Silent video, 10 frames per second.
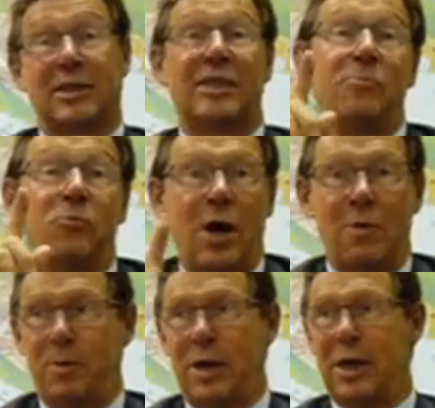Six
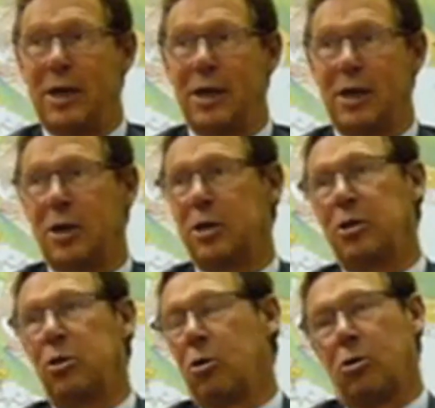mois après,
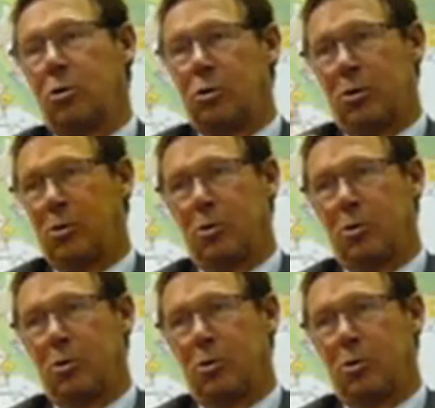il dit non,